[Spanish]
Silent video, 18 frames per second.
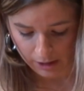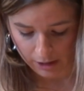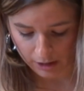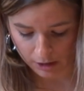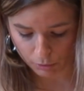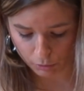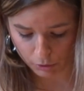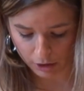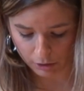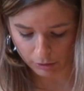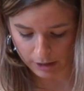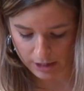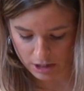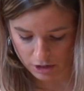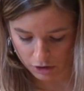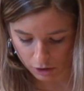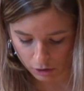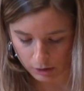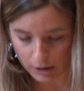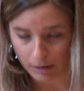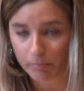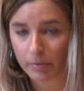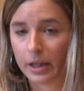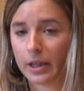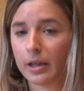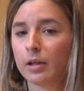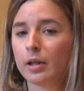Y unido a esto,
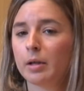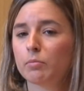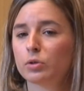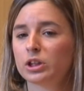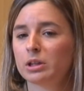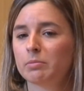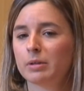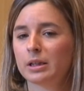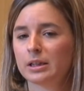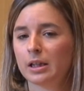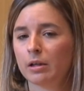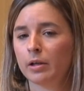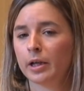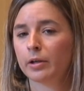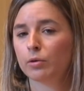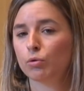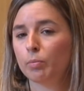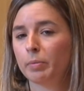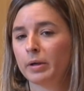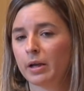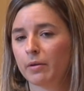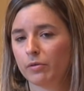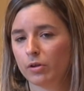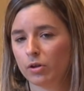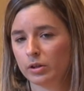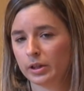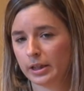también hemos demandado la
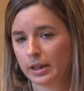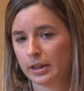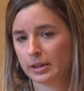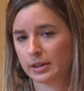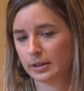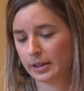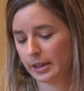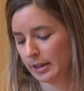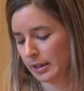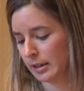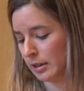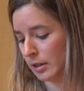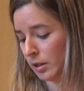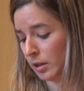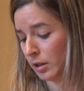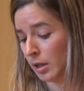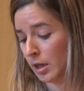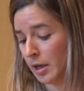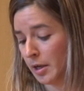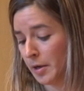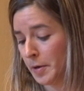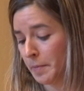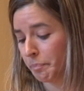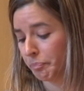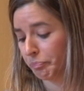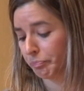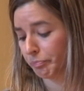recuperación del,
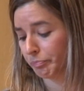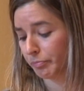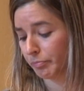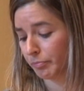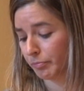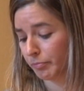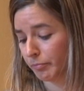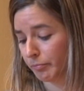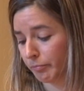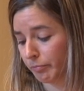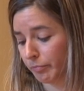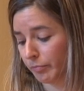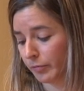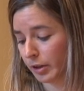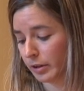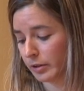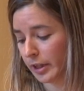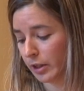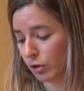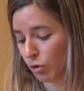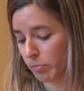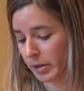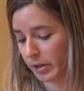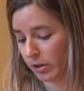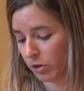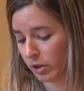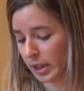mm,
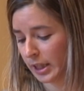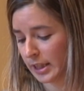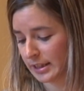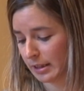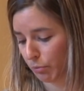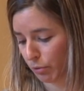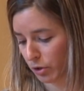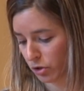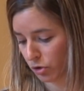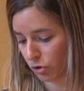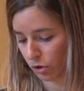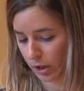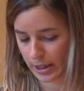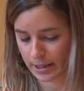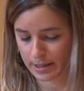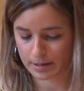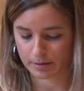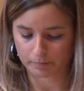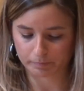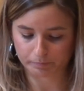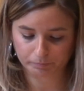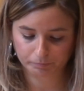comedor de las agroescolas.